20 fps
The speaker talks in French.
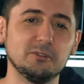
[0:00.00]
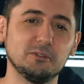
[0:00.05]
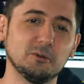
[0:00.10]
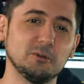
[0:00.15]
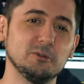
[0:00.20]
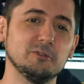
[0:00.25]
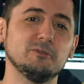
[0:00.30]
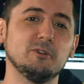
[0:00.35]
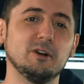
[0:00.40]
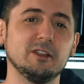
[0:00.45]

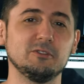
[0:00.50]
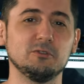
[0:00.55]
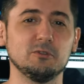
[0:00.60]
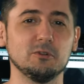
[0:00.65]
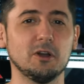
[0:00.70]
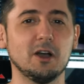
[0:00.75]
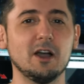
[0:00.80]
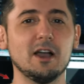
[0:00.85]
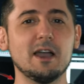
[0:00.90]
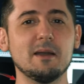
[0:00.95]
sur une
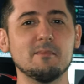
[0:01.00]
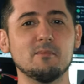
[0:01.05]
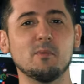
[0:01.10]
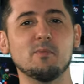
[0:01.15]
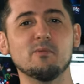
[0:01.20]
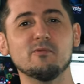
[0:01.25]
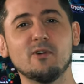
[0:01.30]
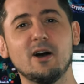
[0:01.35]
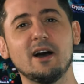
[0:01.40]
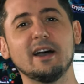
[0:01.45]
voiture, pour
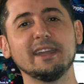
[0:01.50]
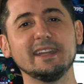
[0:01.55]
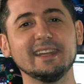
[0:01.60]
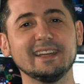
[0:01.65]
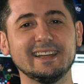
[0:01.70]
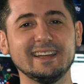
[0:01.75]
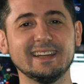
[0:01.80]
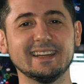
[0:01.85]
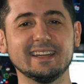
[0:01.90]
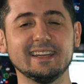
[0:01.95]
pouvoir
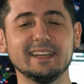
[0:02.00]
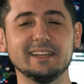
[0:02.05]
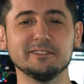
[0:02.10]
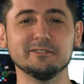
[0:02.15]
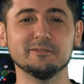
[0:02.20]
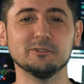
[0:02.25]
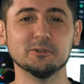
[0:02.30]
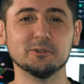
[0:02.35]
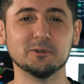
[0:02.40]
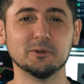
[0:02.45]
éclairer
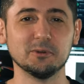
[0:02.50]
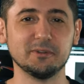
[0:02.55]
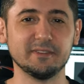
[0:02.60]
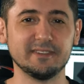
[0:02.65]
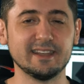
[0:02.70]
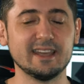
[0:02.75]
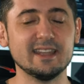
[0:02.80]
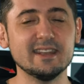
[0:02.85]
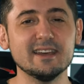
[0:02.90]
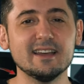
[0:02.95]
votre
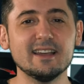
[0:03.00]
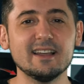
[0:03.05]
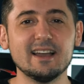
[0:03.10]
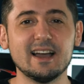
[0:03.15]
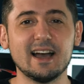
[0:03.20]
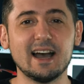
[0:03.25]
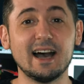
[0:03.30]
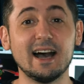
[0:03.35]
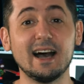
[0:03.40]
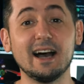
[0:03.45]
scène
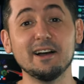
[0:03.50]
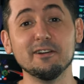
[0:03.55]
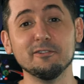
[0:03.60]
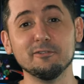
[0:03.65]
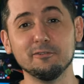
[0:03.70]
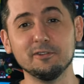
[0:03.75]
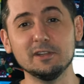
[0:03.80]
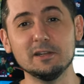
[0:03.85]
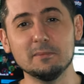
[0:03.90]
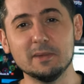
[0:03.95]
à
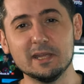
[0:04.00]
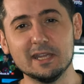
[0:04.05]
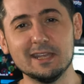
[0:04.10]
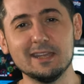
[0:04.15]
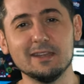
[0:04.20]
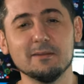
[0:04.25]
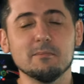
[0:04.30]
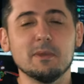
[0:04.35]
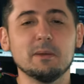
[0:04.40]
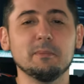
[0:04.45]

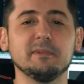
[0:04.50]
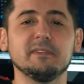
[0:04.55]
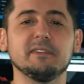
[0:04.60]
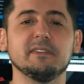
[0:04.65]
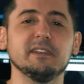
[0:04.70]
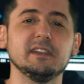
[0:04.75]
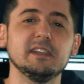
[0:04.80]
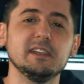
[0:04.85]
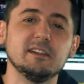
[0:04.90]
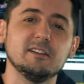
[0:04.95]
filmer, même
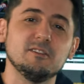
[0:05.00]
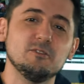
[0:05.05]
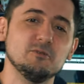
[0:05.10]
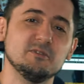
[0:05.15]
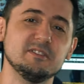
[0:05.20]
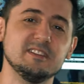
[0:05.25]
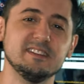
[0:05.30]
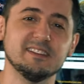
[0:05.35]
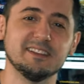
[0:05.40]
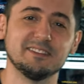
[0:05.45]
si
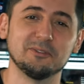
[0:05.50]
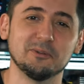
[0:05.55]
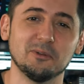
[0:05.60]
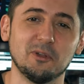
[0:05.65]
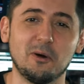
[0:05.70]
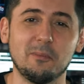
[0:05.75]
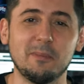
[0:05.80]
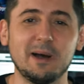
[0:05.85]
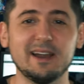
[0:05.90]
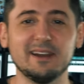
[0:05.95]
l'utilisation
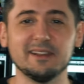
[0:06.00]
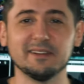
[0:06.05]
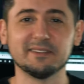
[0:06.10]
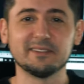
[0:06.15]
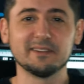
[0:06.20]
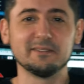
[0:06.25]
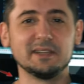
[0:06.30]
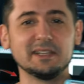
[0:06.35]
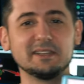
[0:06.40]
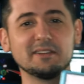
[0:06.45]
normale, hein,
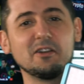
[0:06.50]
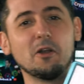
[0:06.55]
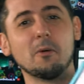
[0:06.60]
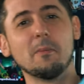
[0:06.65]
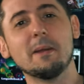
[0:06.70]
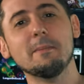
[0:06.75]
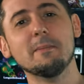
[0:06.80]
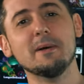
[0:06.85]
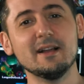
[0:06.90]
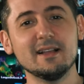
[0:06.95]
ça va être quand
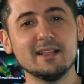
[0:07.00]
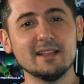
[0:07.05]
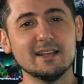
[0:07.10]
même